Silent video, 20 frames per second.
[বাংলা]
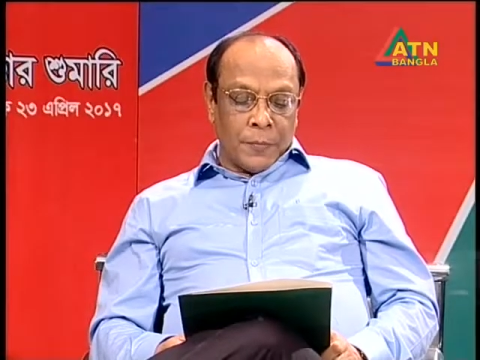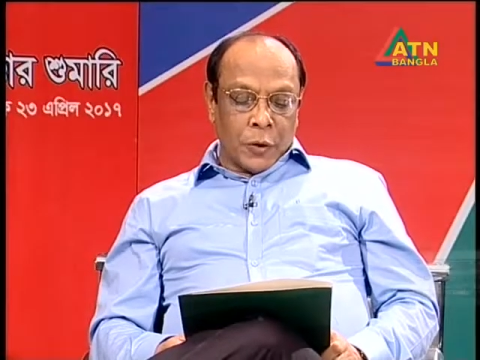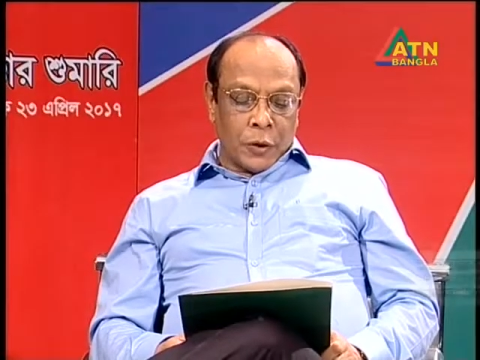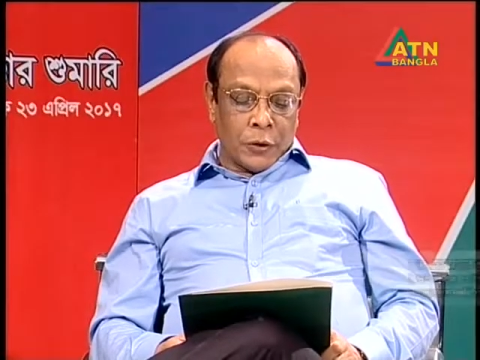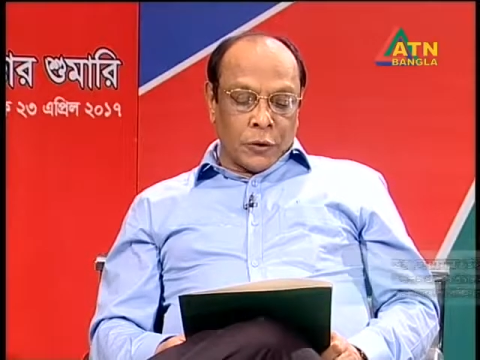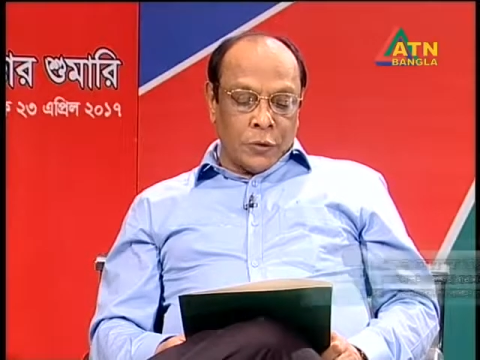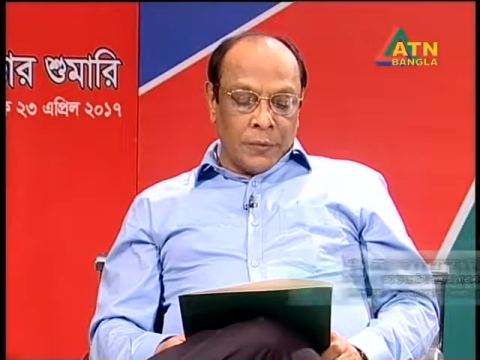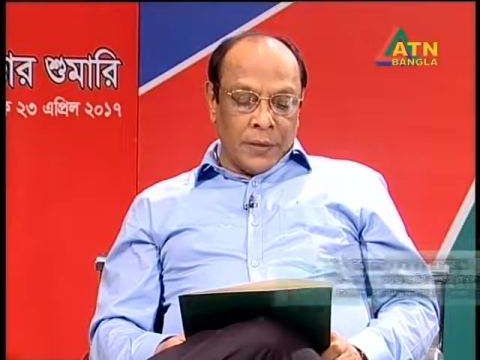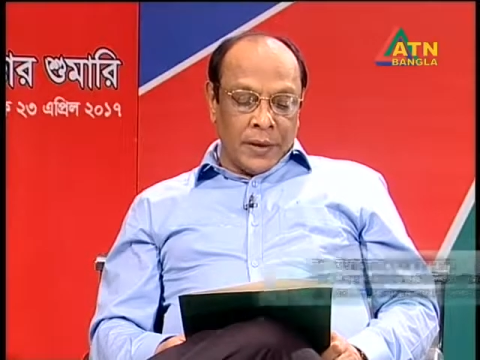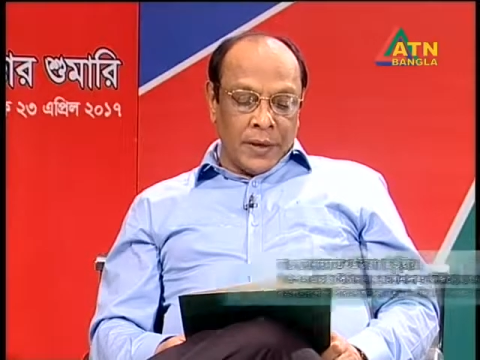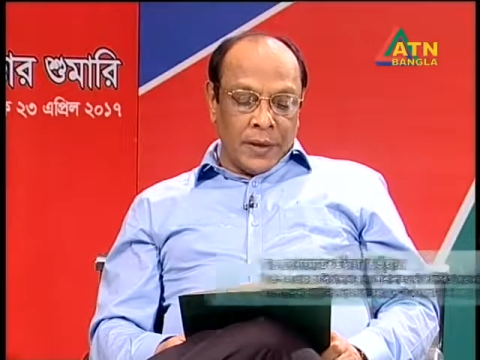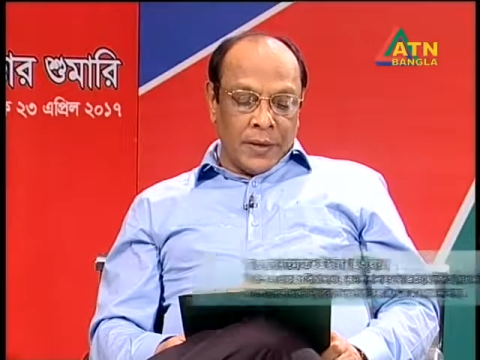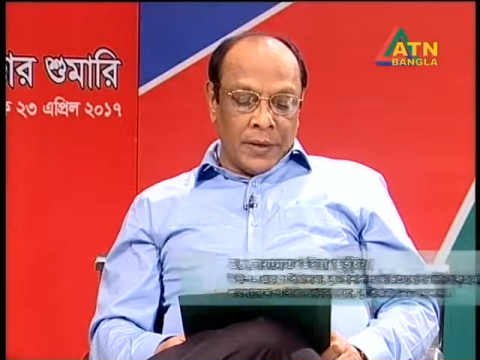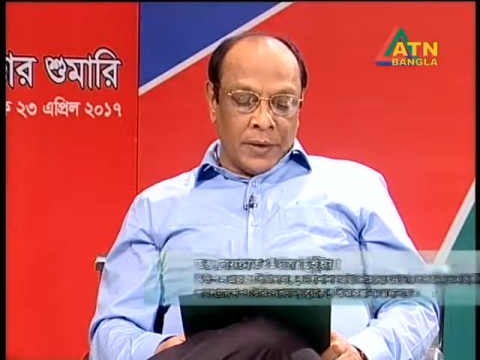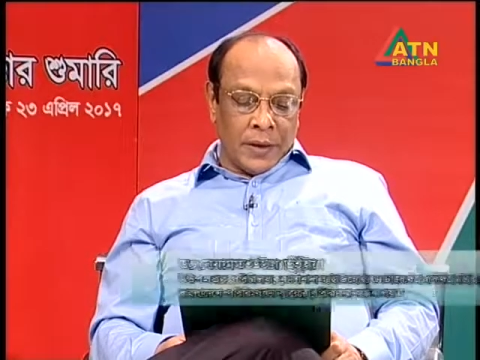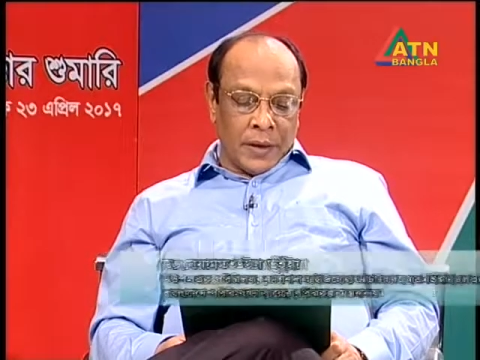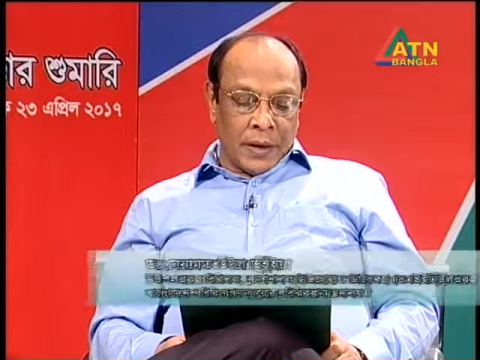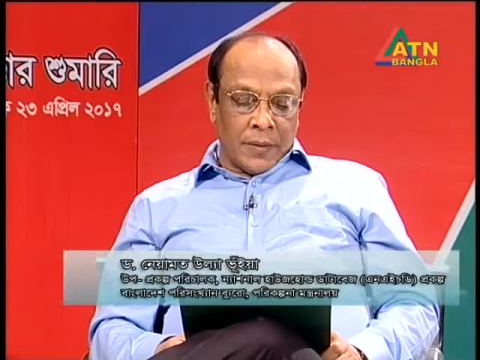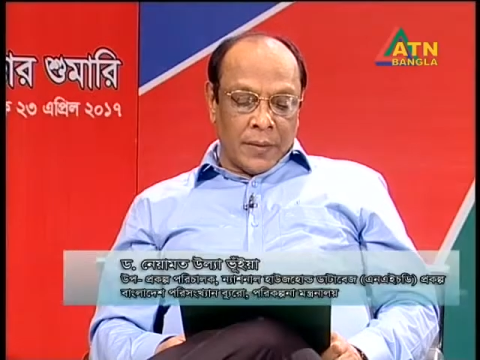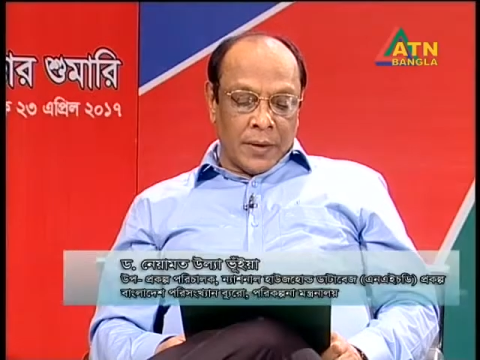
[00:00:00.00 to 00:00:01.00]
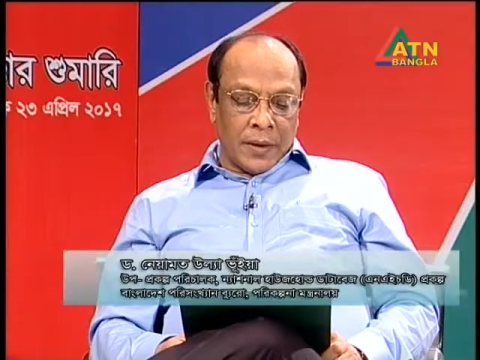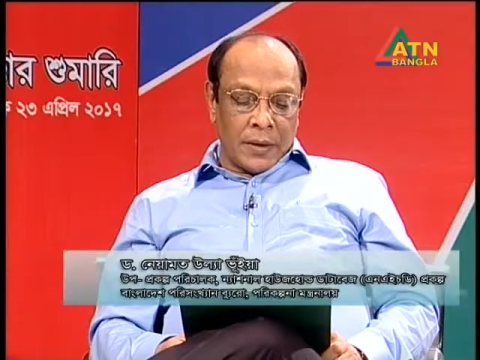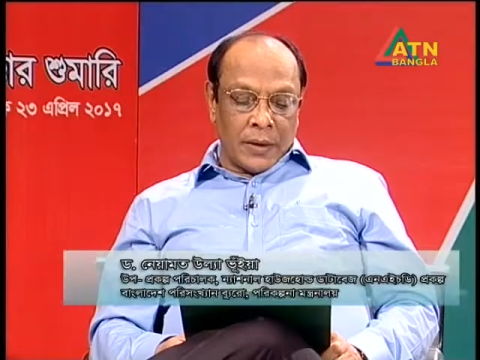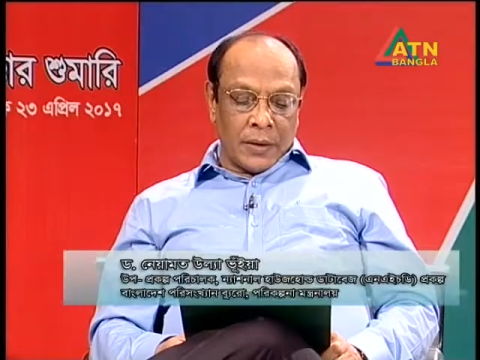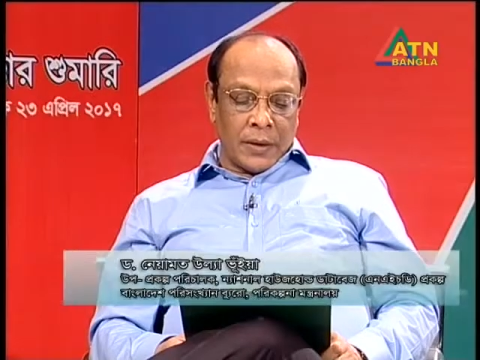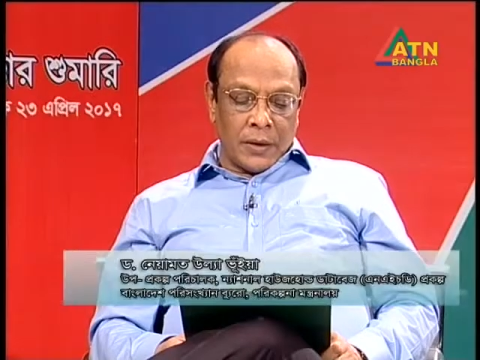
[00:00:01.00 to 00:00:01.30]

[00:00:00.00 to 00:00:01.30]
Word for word: প্রথমেই আমার